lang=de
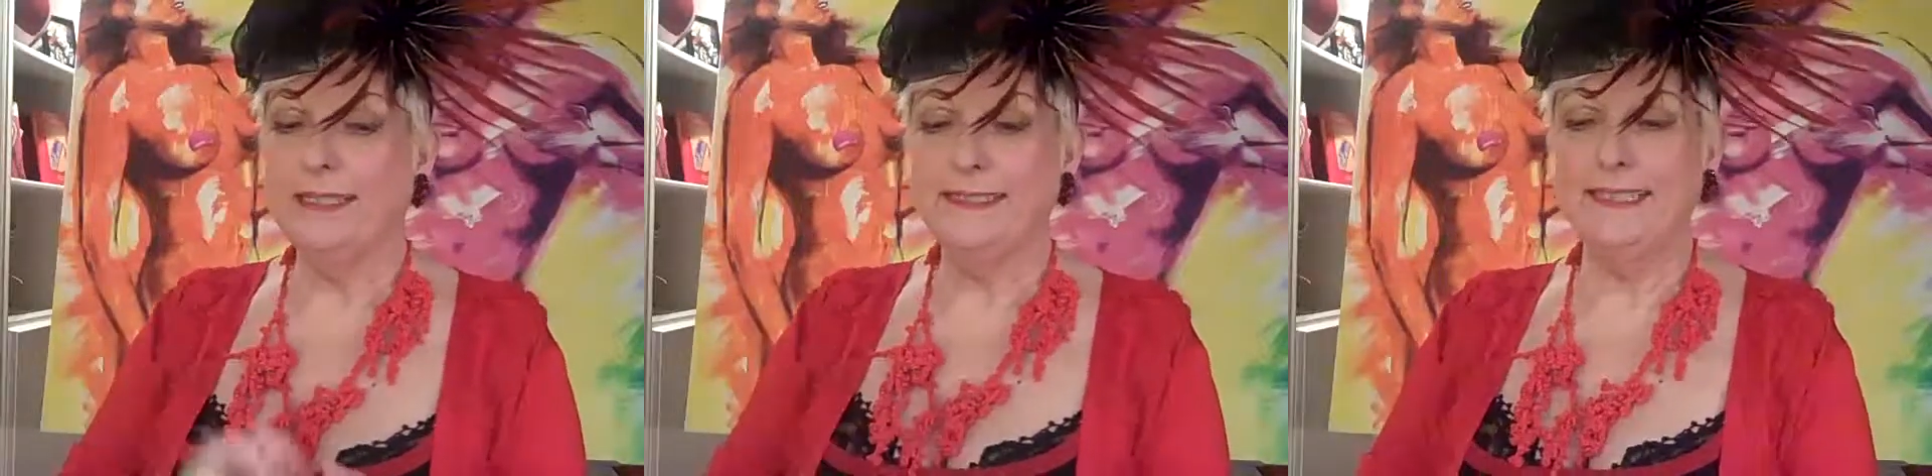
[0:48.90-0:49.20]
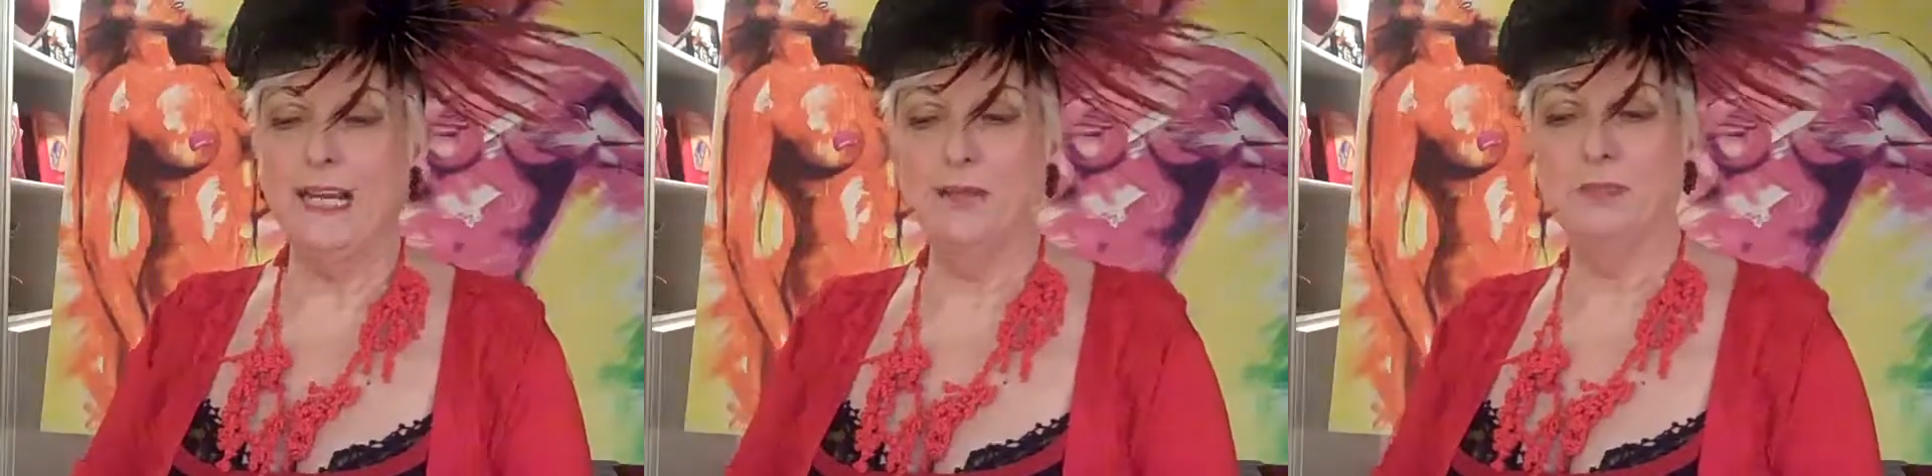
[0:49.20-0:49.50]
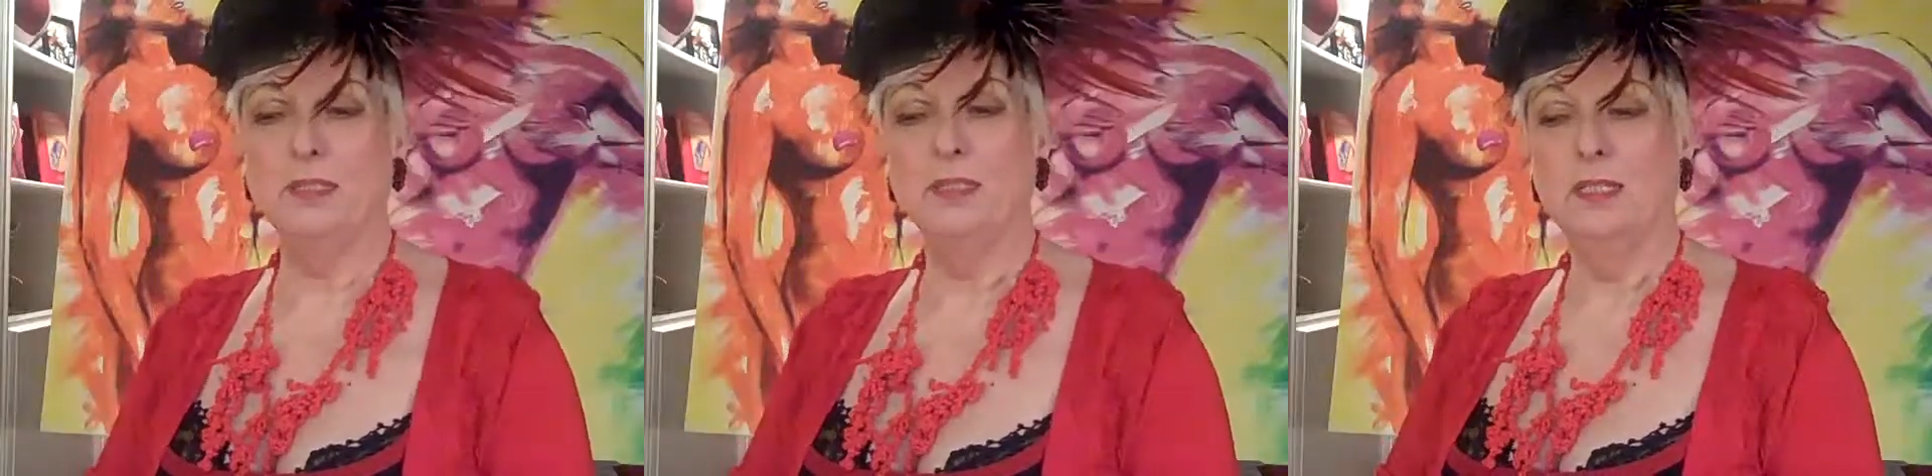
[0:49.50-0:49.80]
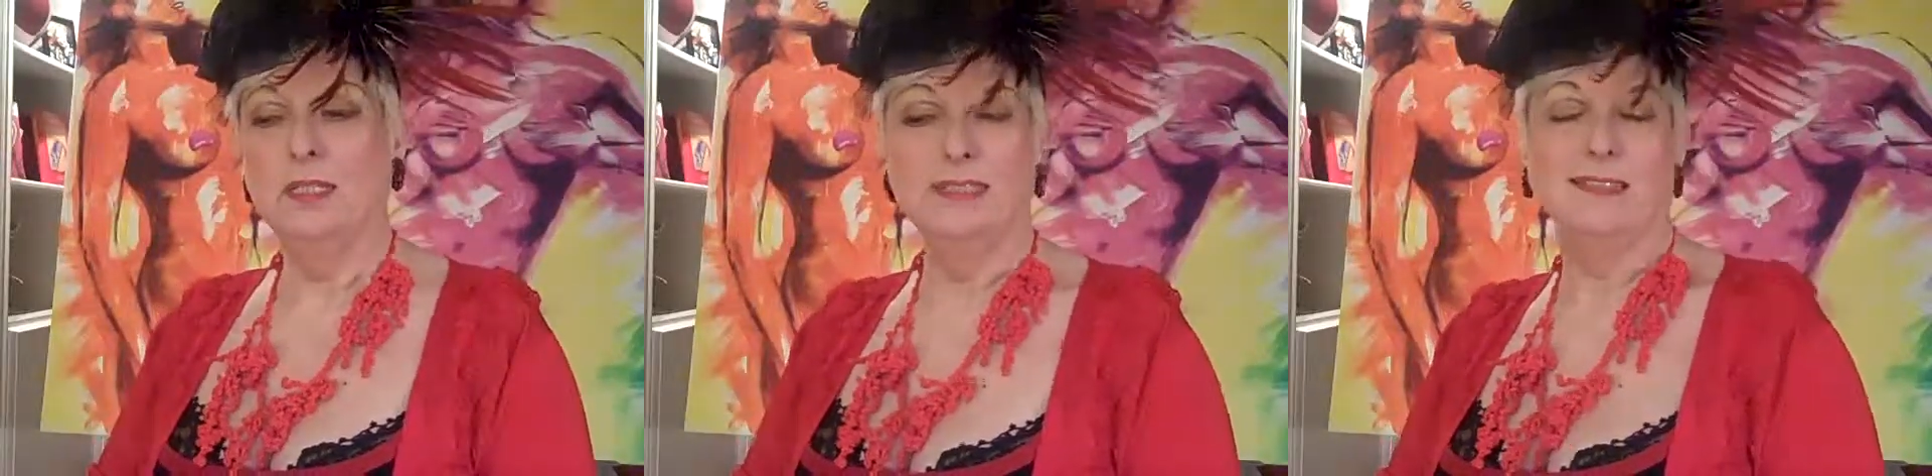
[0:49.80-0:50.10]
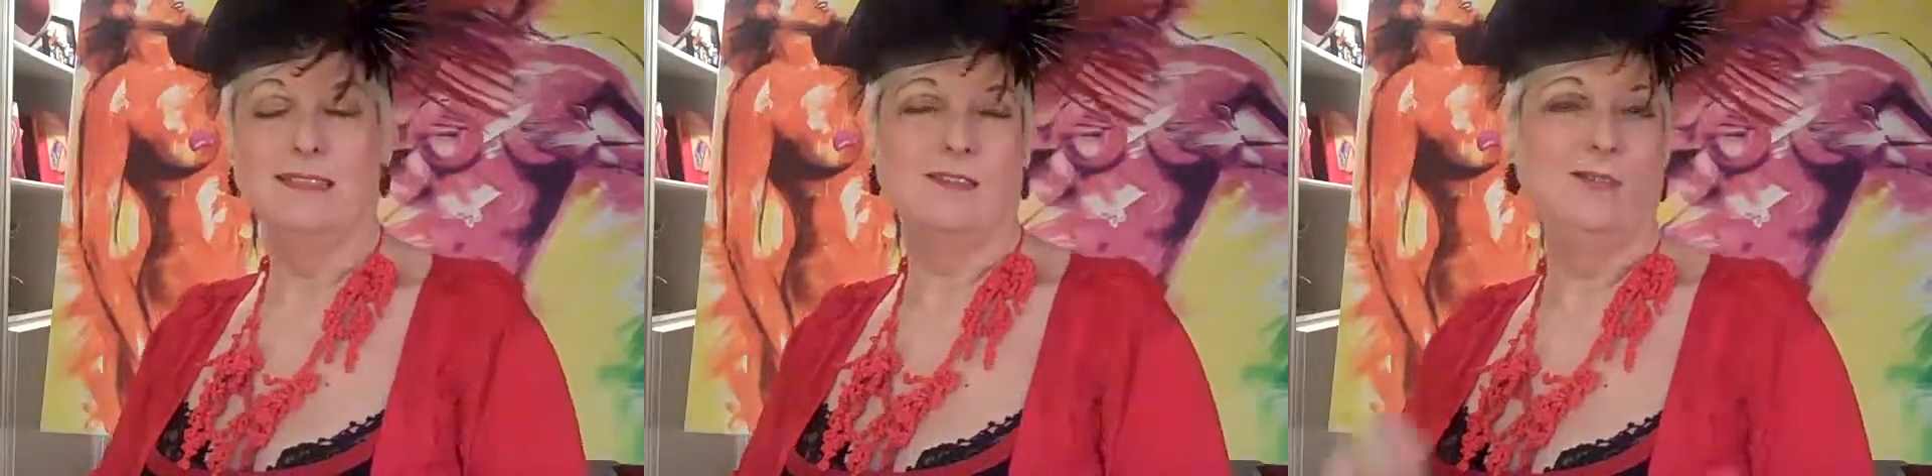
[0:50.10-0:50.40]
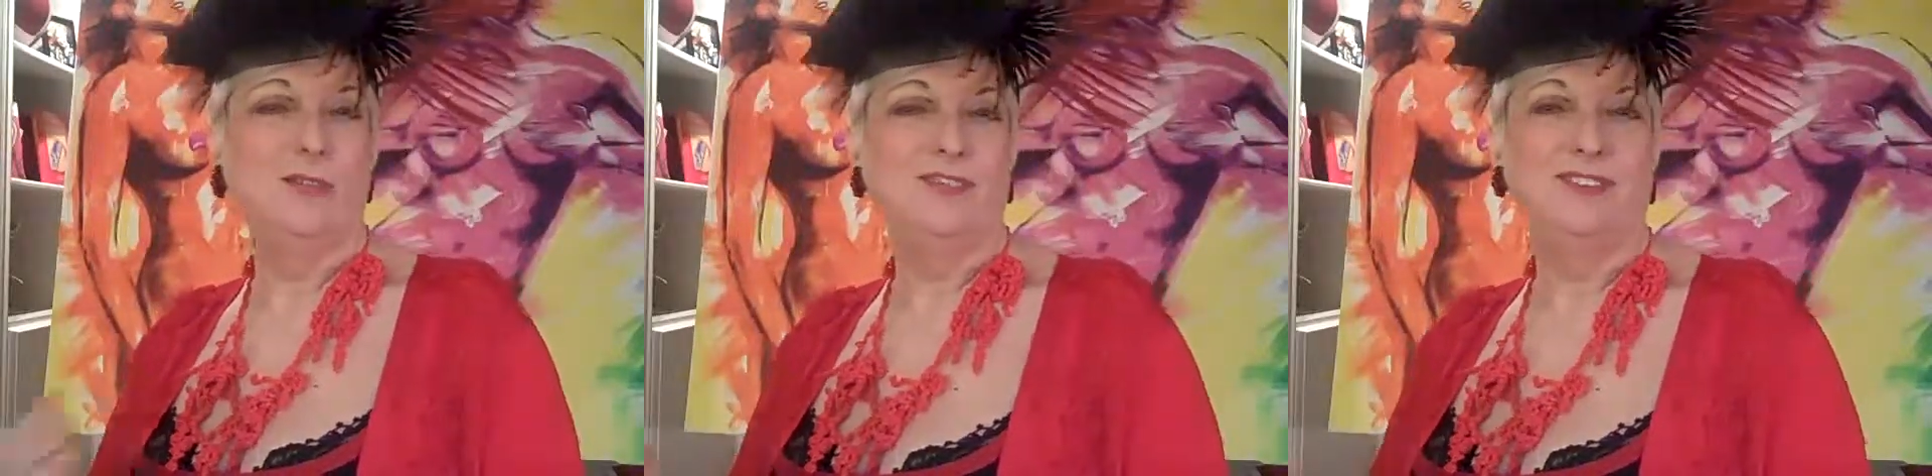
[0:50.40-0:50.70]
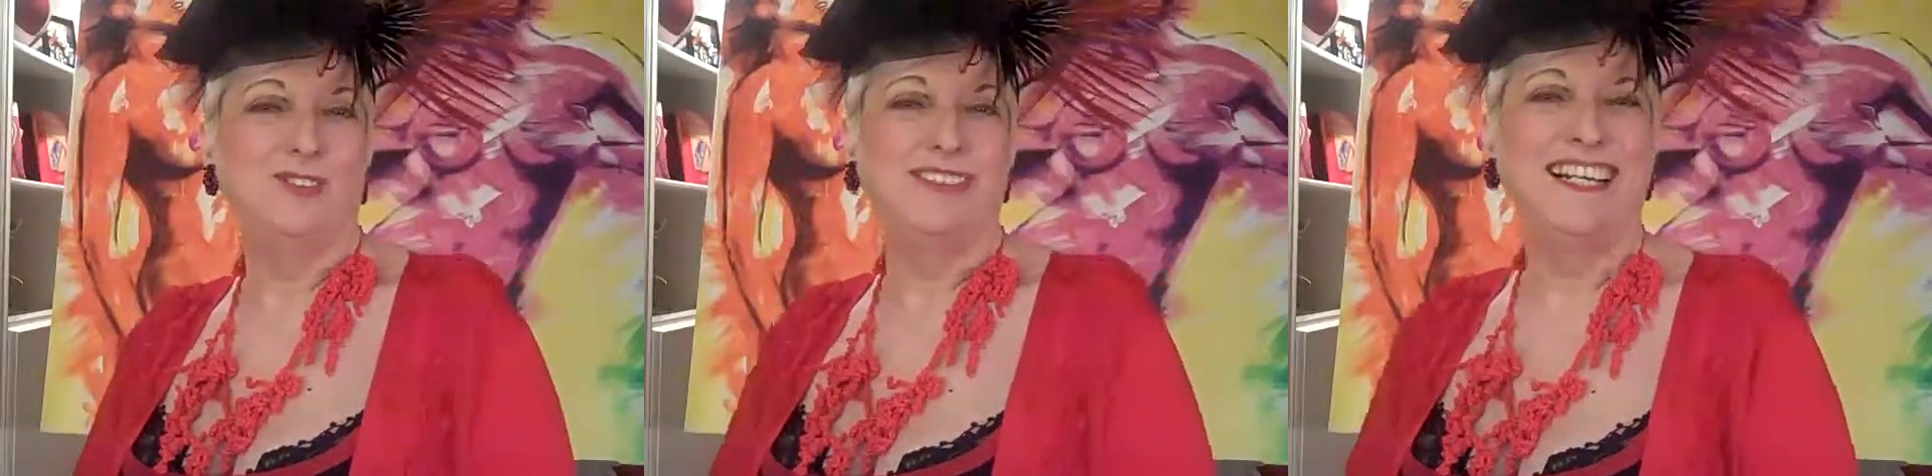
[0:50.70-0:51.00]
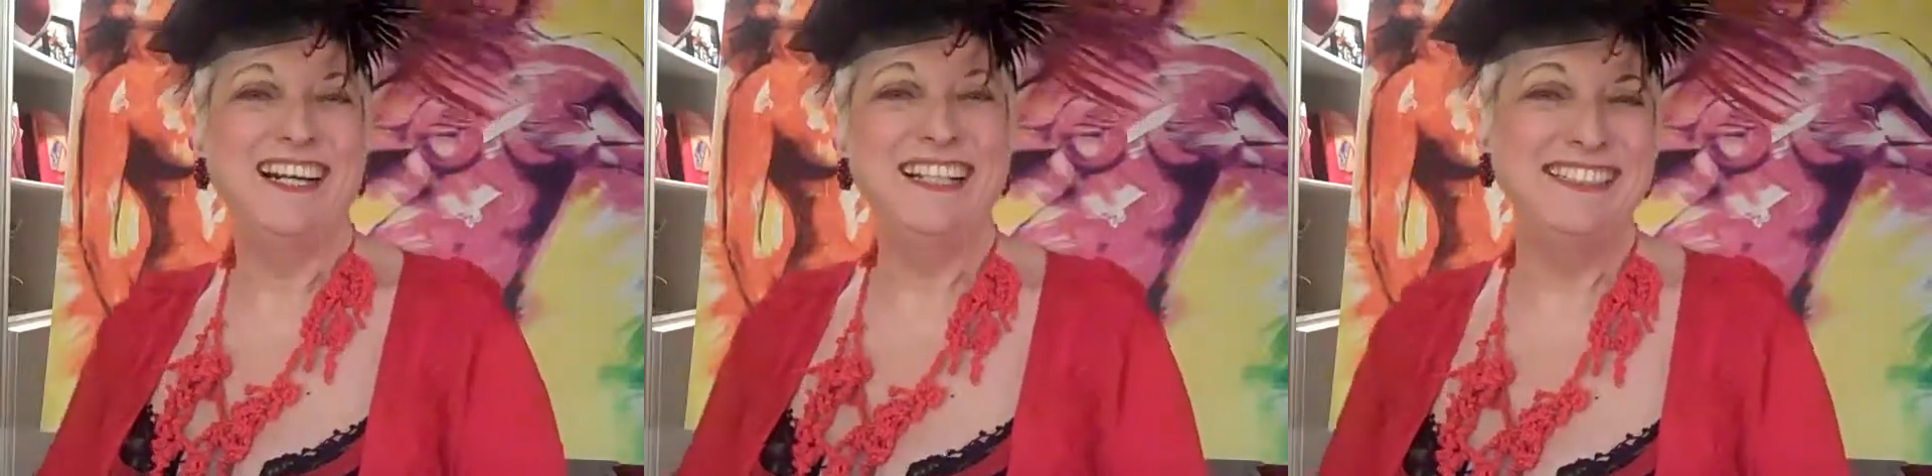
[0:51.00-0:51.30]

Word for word: Ich habe das irgendwie total